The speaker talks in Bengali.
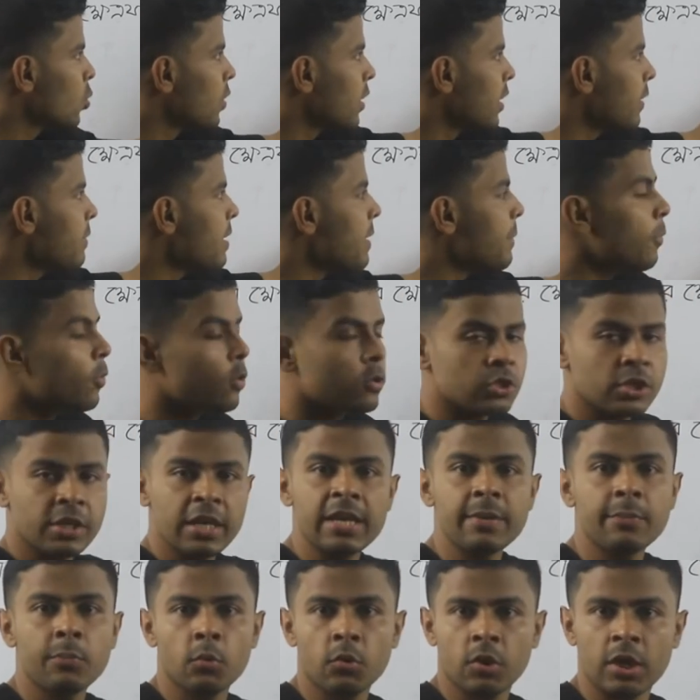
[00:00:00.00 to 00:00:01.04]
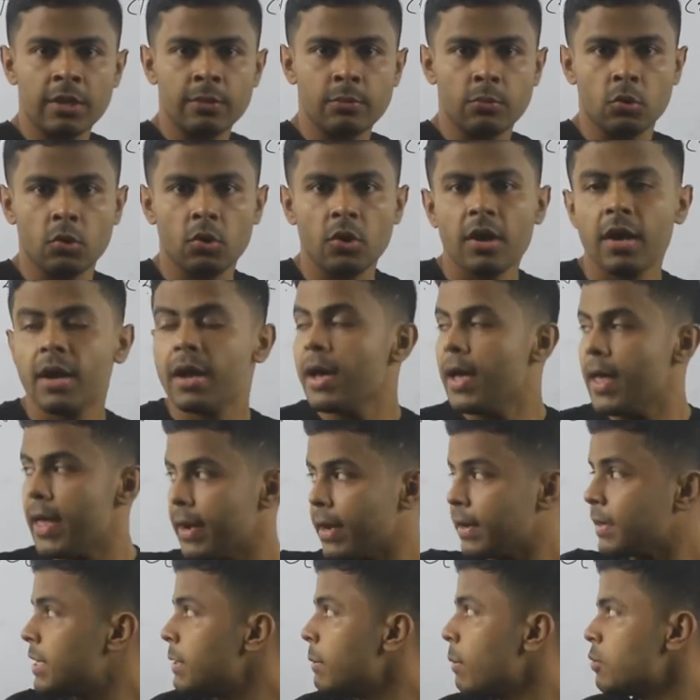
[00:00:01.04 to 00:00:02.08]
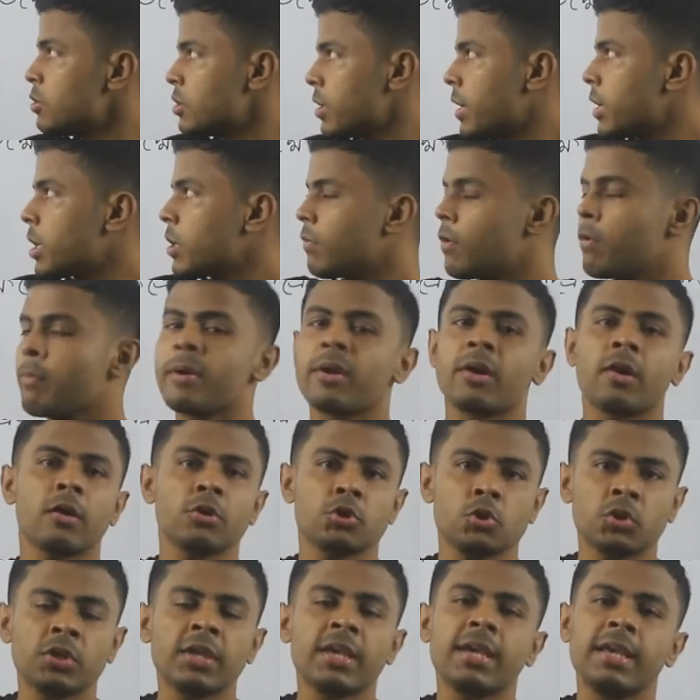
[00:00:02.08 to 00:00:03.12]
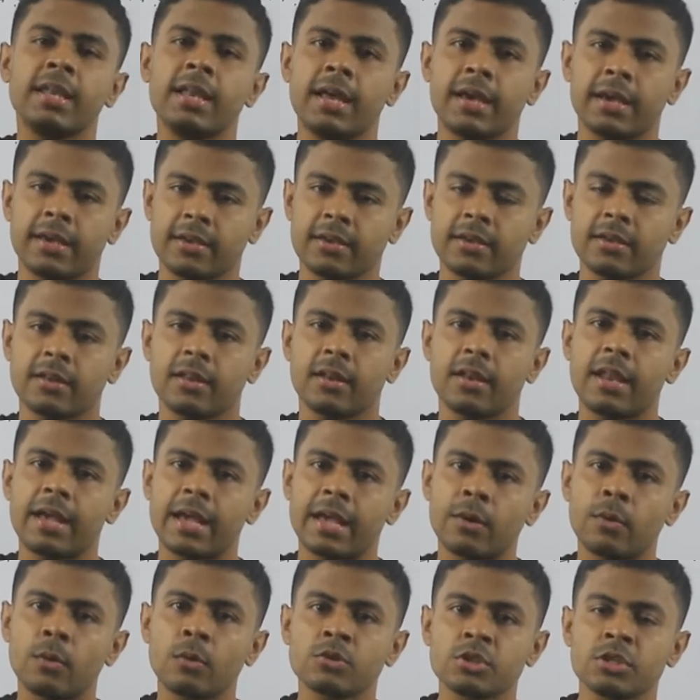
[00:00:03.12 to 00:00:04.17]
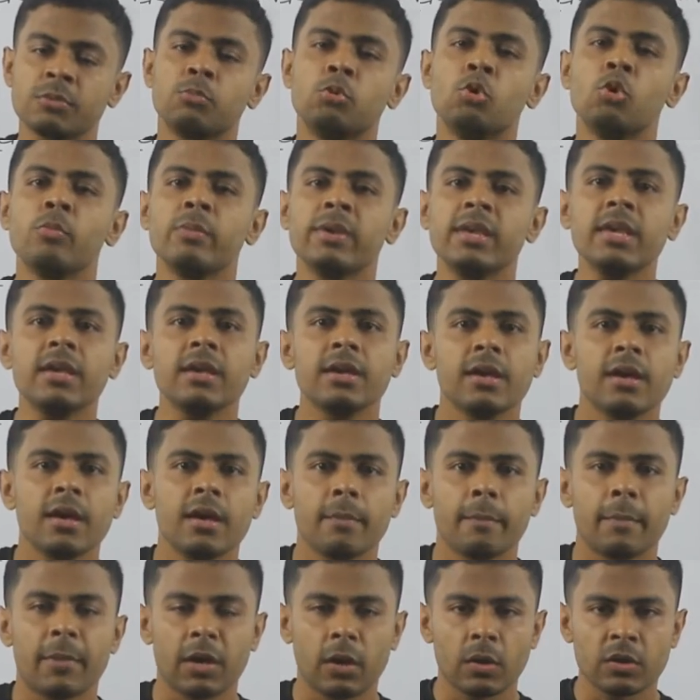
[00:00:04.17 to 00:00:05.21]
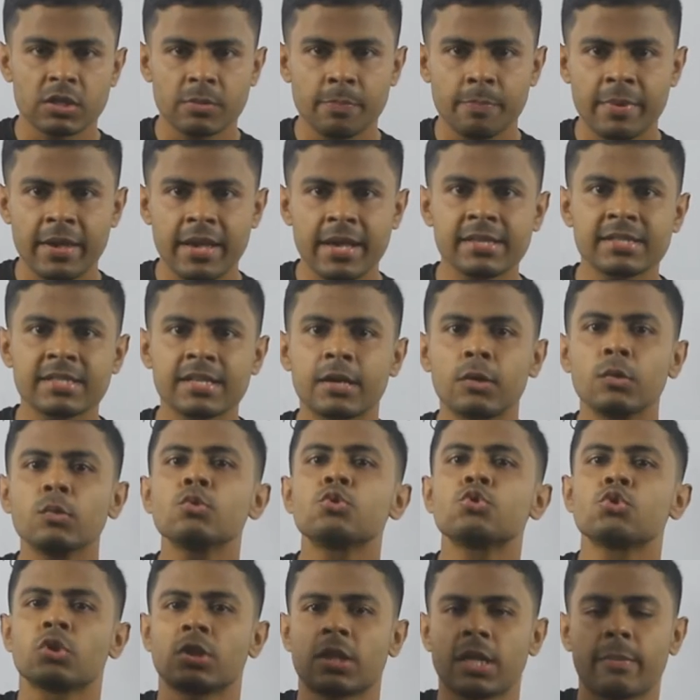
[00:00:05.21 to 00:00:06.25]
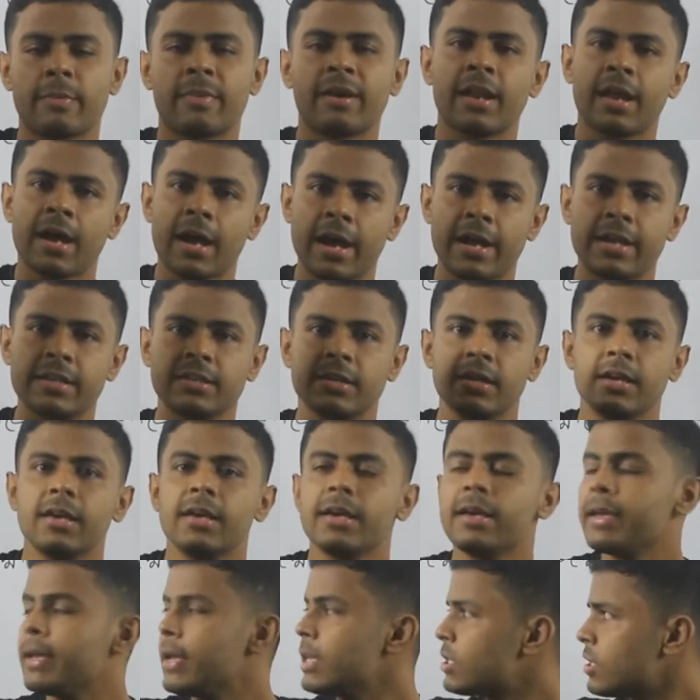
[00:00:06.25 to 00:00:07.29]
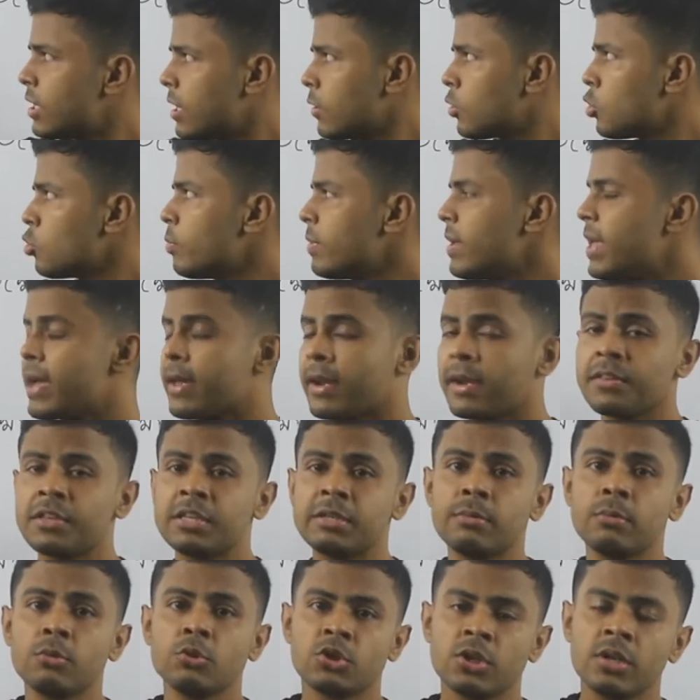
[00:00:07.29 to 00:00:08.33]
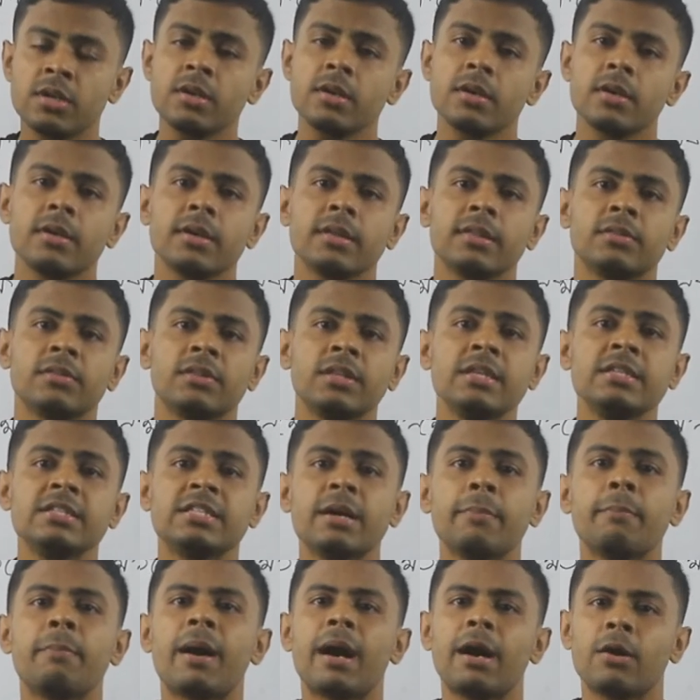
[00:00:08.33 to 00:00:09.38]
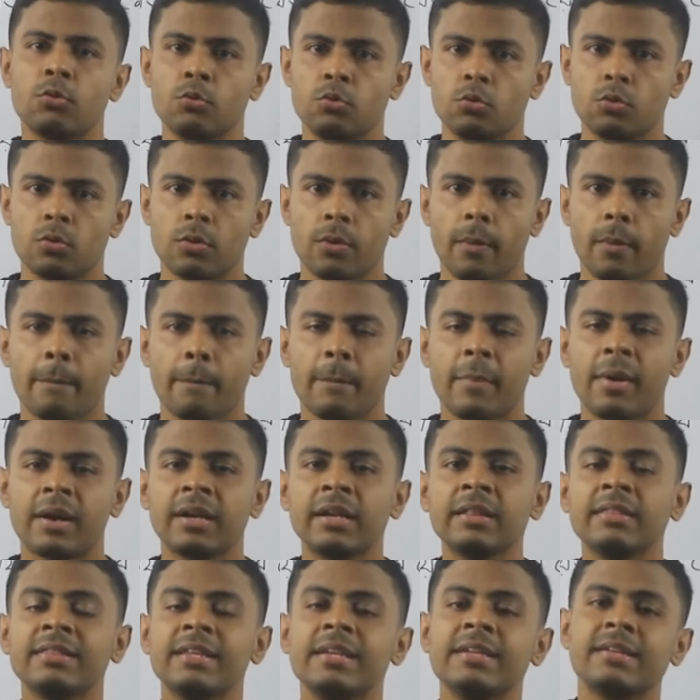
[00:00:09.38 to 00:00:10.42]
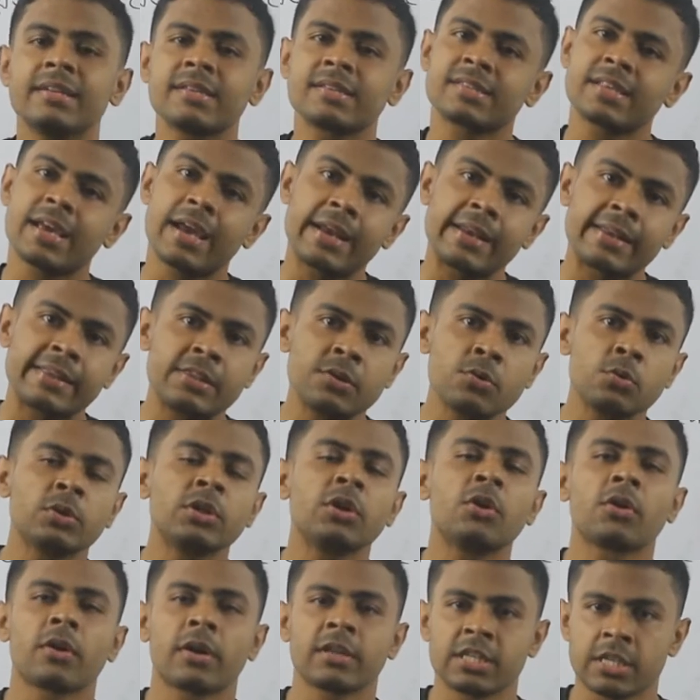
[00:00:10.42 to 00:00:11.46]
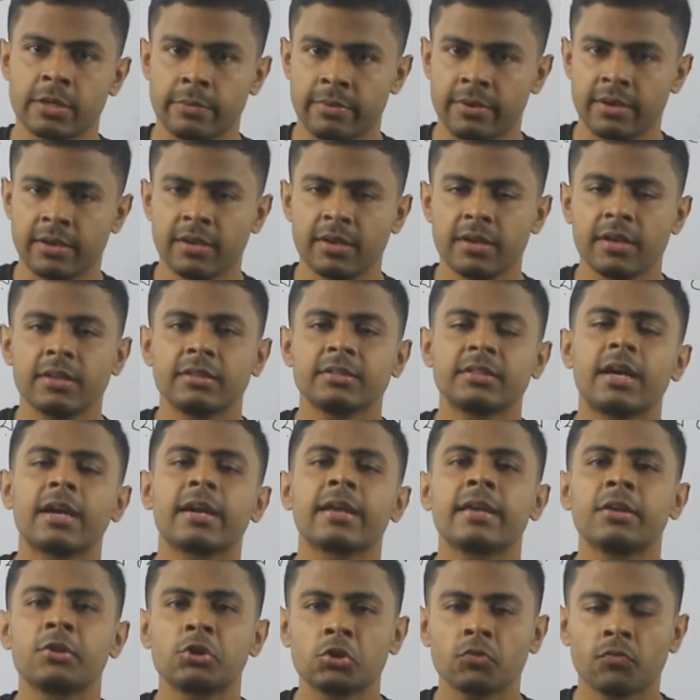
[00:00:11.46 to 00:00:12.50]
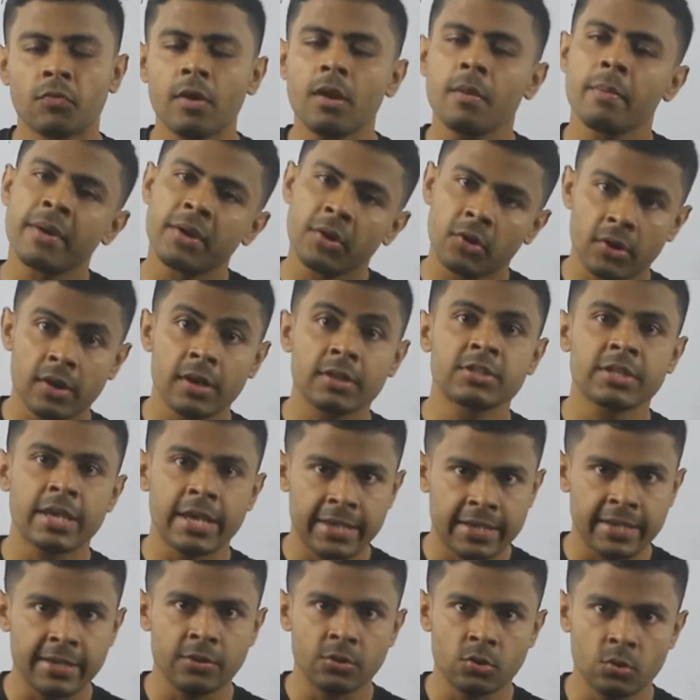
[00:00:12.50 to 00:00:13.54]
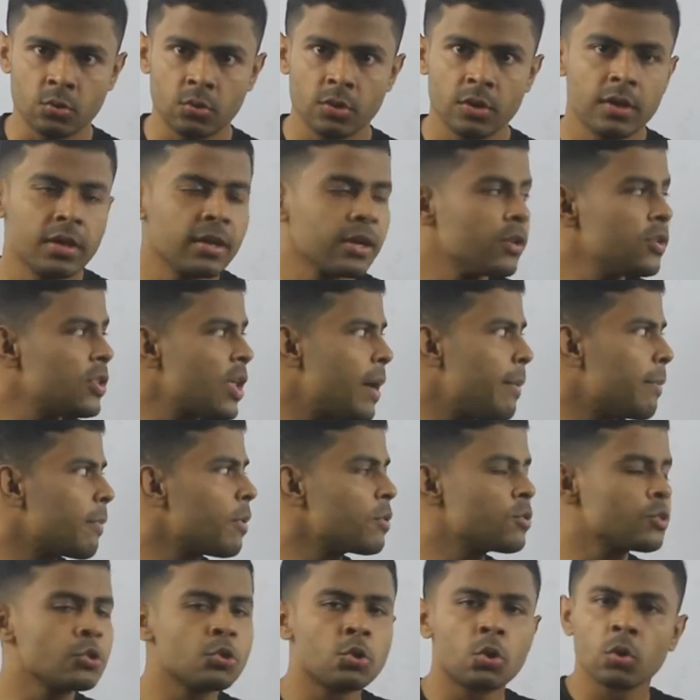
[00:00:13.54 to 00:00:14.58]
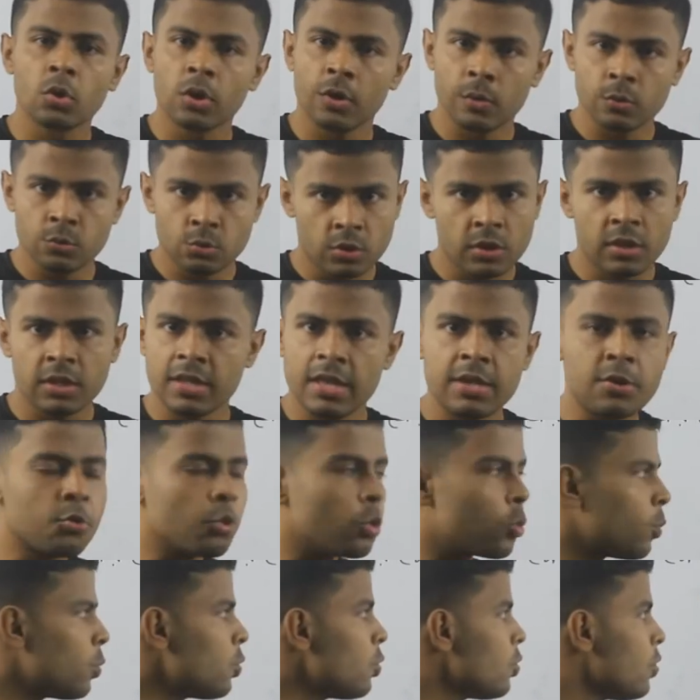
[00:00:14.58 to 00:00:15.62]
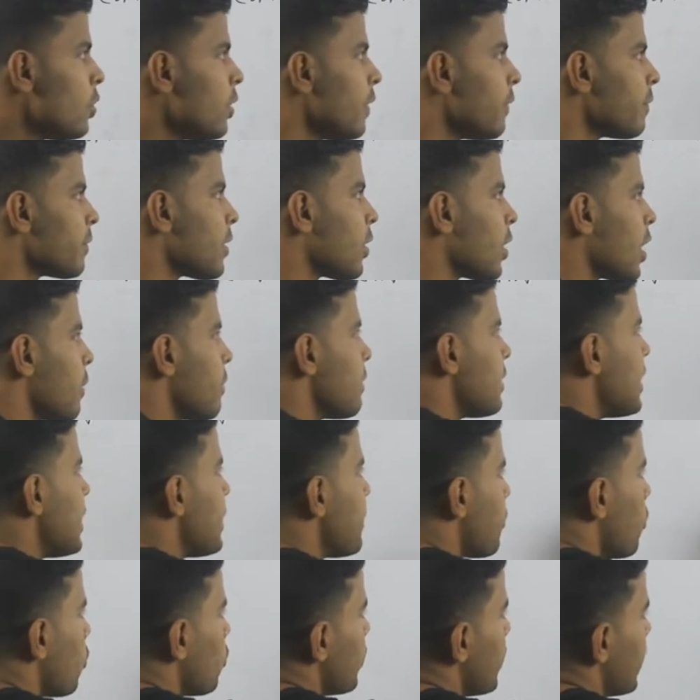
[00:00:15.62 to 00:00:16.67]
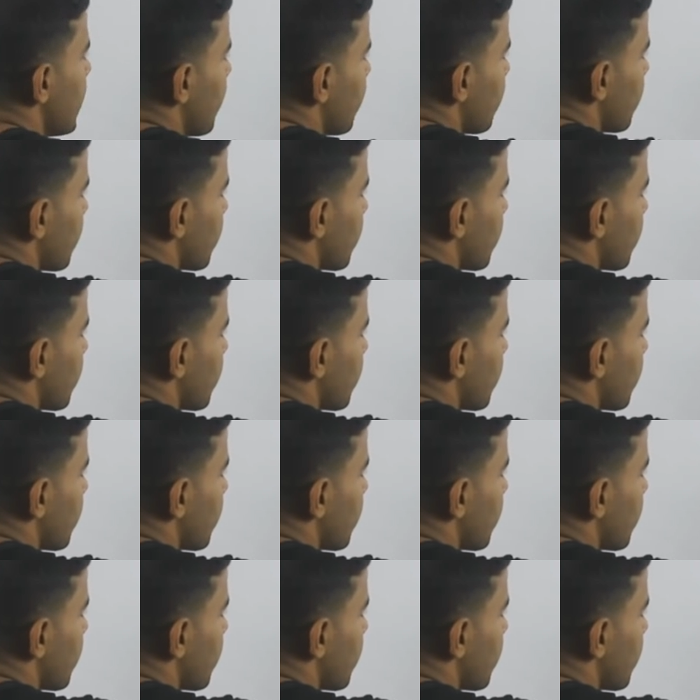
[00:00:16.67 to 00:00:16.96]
করলাম এরপর হচ্ছে ইনপুট নিব একটা ত্রিভুজের ক্ষেত্রফল বের করার জন্য কী কী লাগে লাগে হচ্ছে ভূমি মানে হচ্ছে বেস আর উচ্চতা মানে হাইট এছাড়া তুমি একটা ত্রিভুজের তিনটা বাহু মানে তিনটা সাইড দিয়েও কী করা যাবে তার ক্ষেত্রফল বের করা যায় কিন্তু কিন্তু আমরা হচ্ছে দৈর্ঘ্য উচ্চতা দিয়েই করব তাহলে আমি ইনপুট নিলাম